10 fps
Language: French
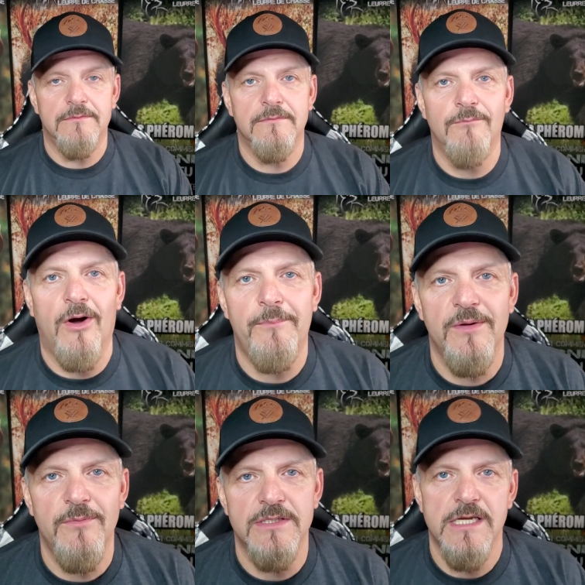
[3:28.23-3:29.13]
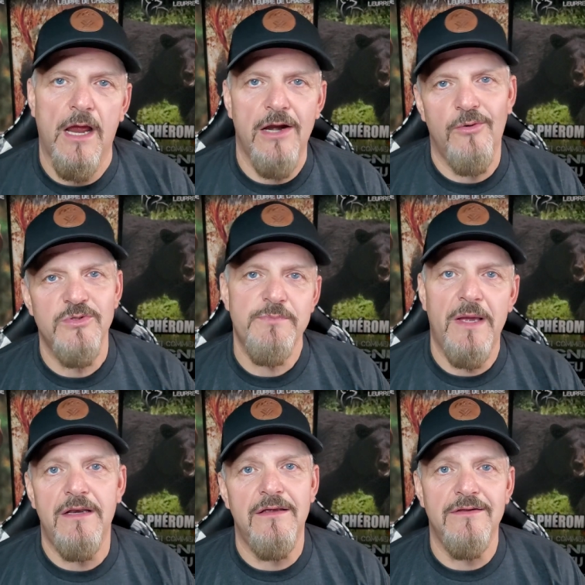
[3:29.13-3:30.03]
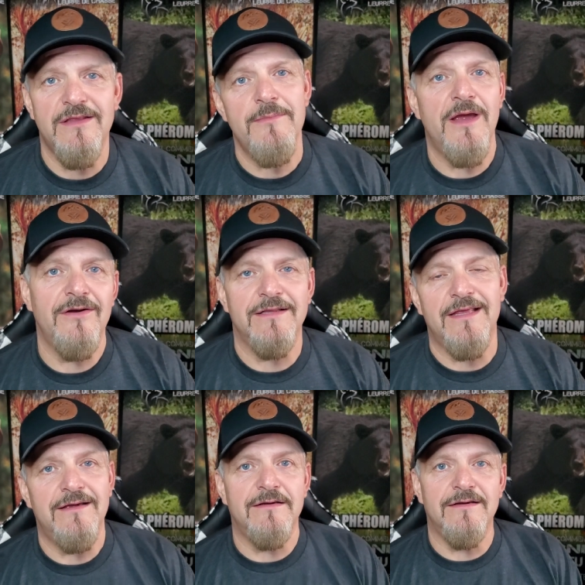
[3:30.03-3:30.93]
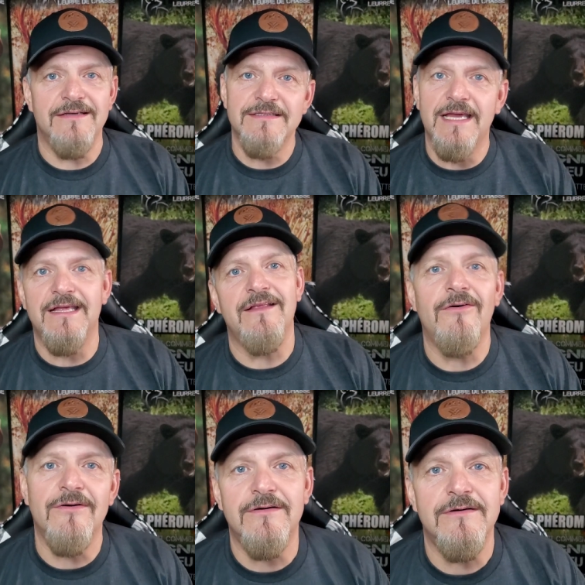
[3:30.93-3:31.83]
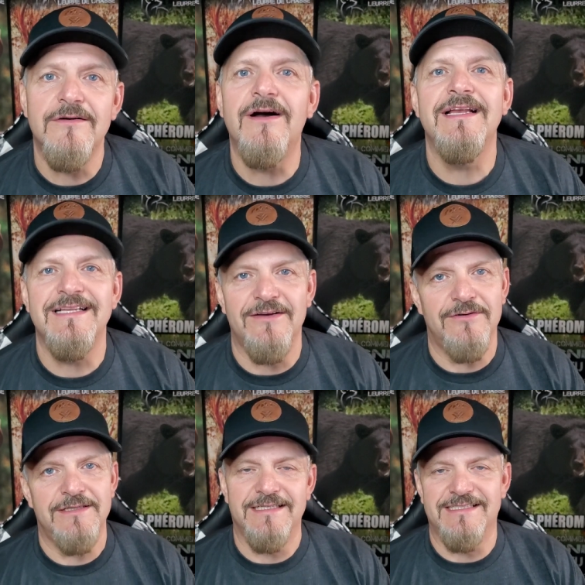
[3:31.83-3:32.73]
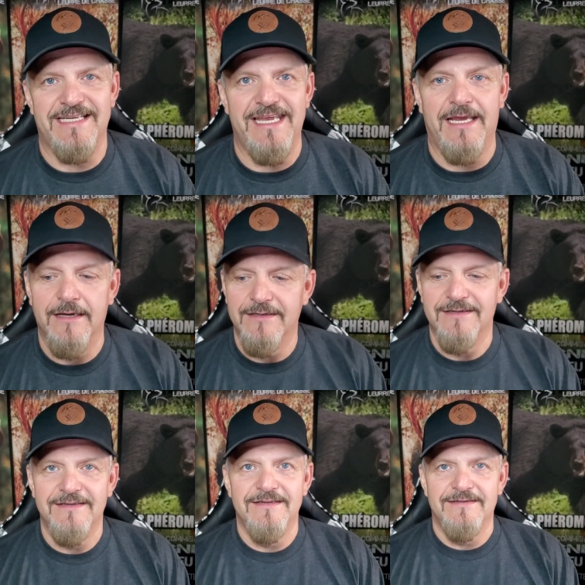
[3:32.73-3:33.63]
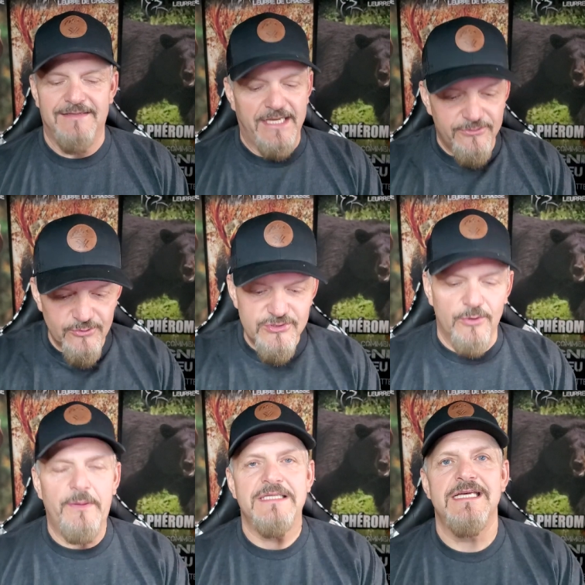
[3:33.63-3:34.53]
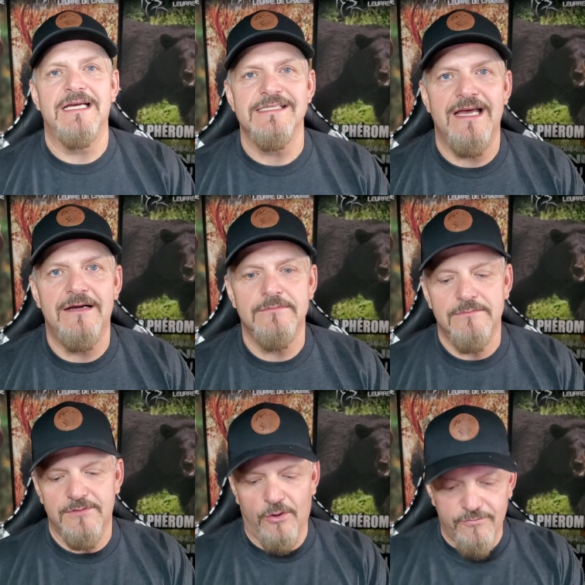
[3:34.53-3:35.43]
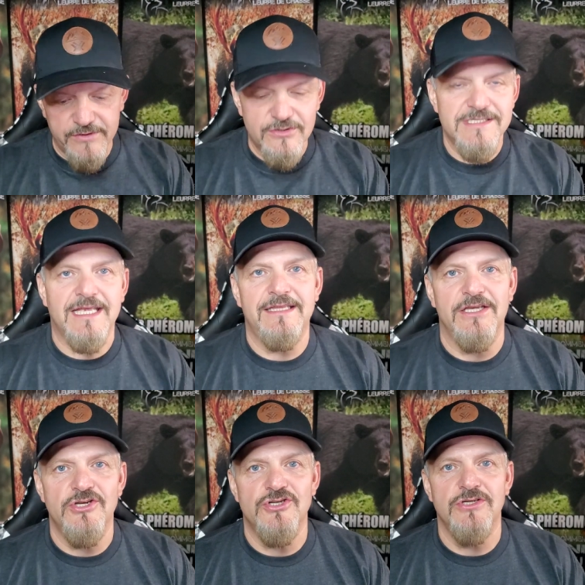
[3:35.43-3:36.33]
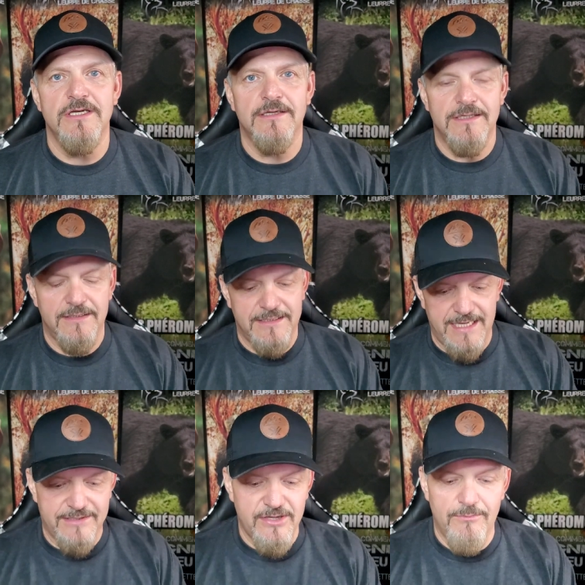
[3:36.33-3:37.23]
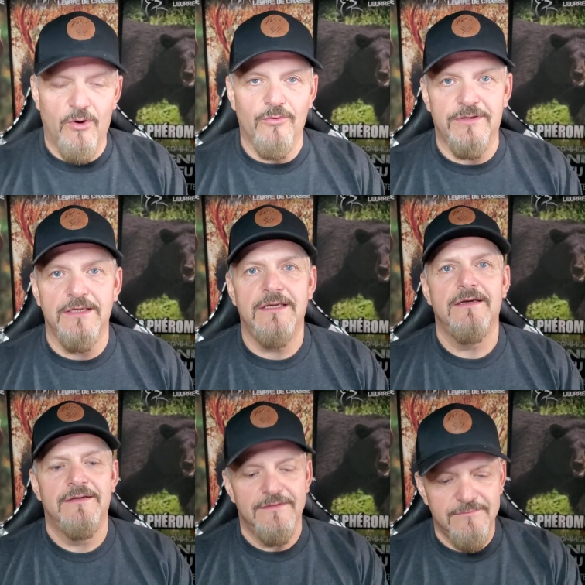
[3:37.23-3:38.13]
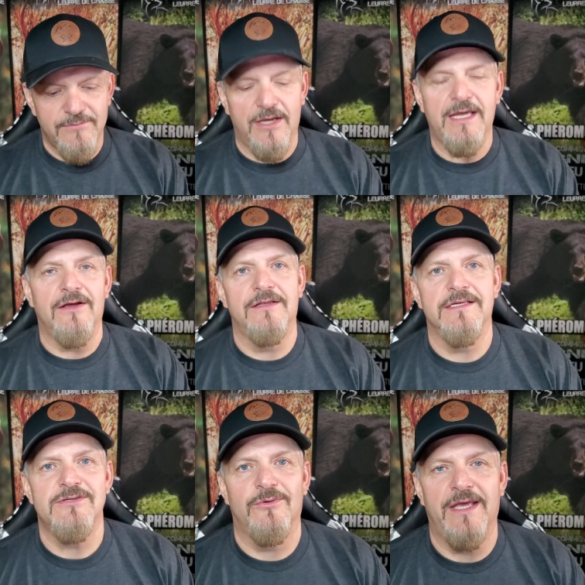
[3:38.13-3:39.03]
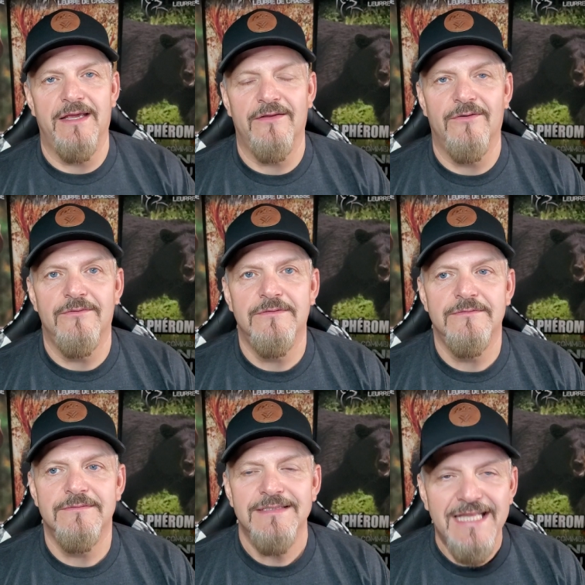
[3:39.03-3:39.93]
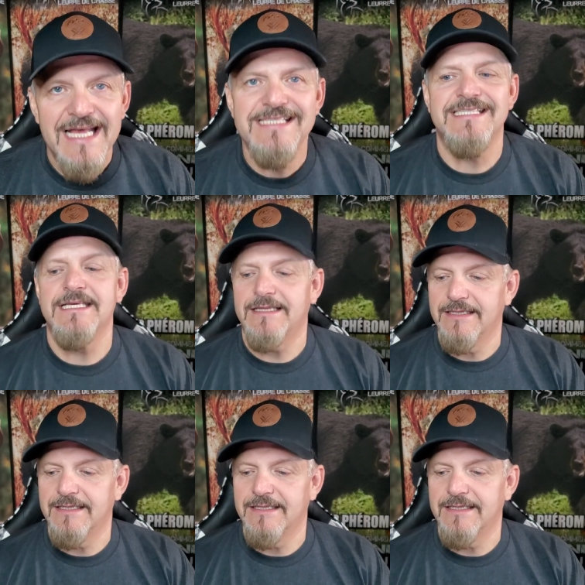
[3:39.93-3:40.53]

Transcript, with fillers: Ils m'ont appelé, ils m'ont dit Hey, on peut-tu prendre une demi-heure de temps, un dindon On va aller essayer. Les deux sont partis ensemble. Ils ont fait une stratégie. Yann y a monté. Il a récolté son dindon. That's it.